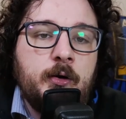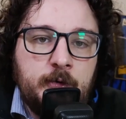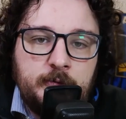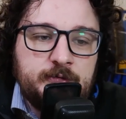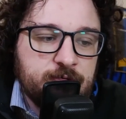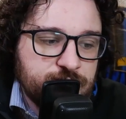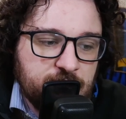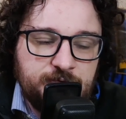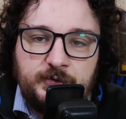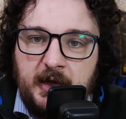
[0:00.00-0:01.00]
Öhlund è un
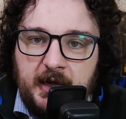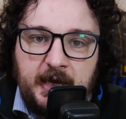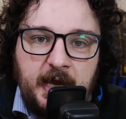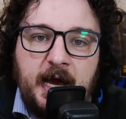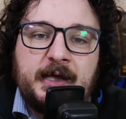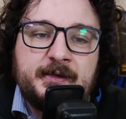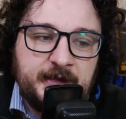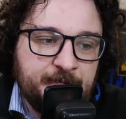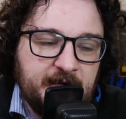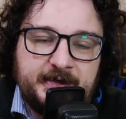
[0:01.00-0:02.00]
giocatore che ha
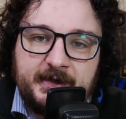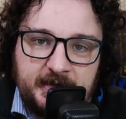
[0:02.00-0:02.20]
determinate